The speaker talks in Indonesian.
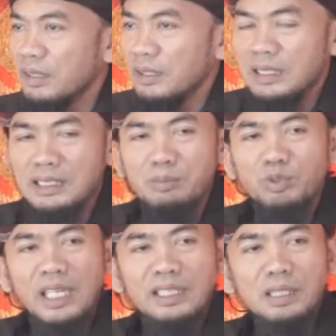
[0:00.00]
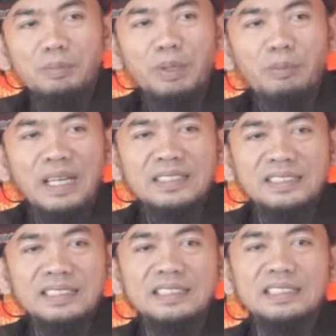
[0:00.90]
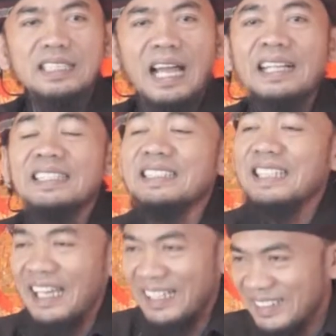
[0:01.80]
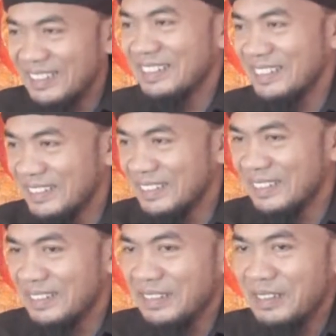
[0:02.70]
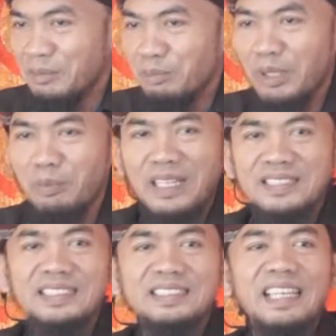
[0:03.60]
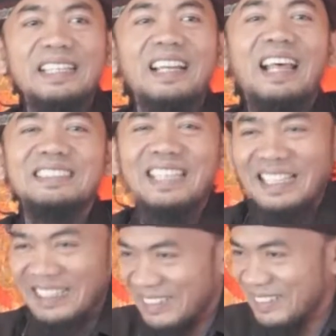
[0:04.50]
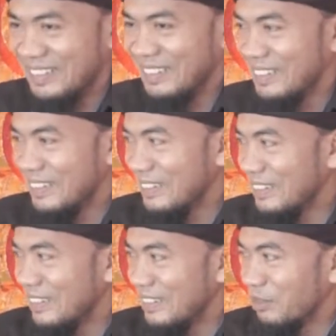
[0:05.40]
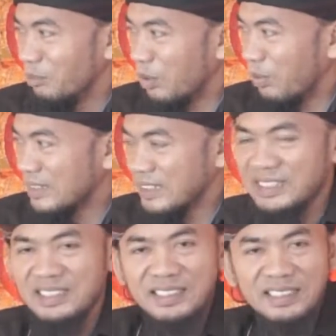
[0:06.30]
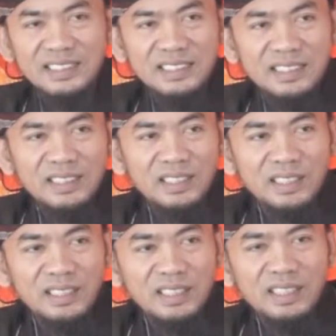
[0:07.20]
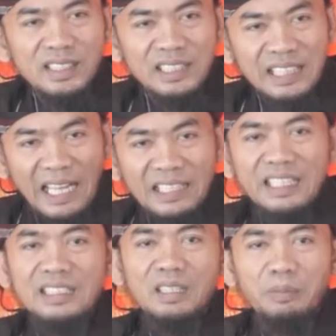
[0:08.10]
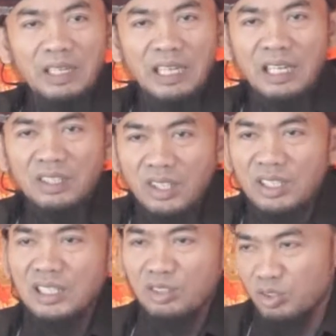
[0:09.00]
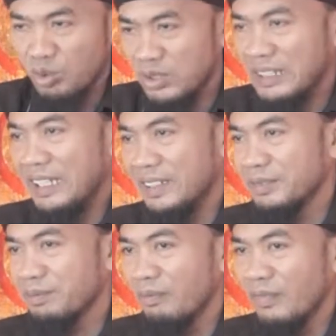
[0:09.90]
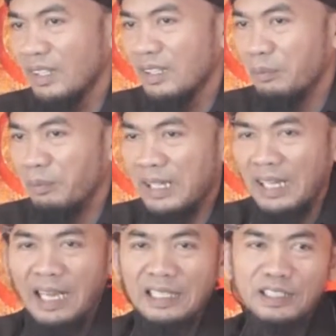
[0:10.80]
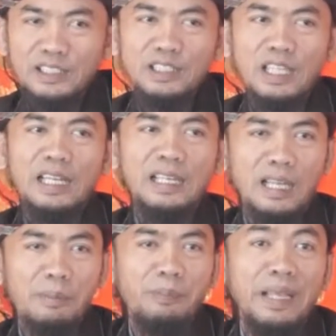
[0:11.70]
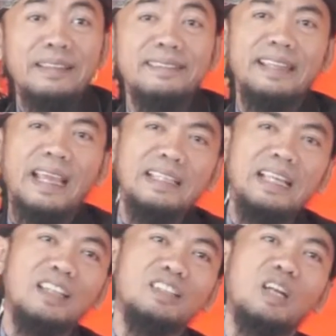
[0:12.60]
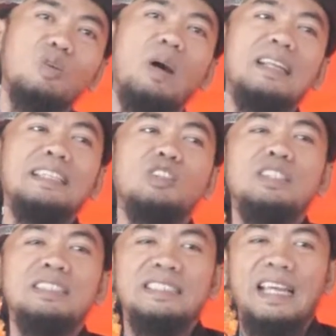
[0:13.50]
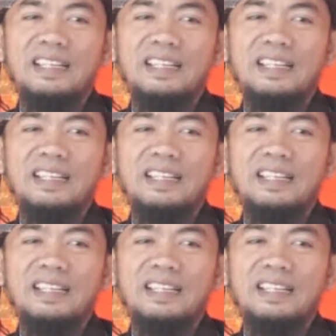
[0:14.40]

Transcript: ini Mujahidin ini berbasis akidah, berbasis keikhlasan, berbasis ketaatan kepada Allah dan Rasulnya. Maka hal ini adalah benteng yang terkuat di Indonesia.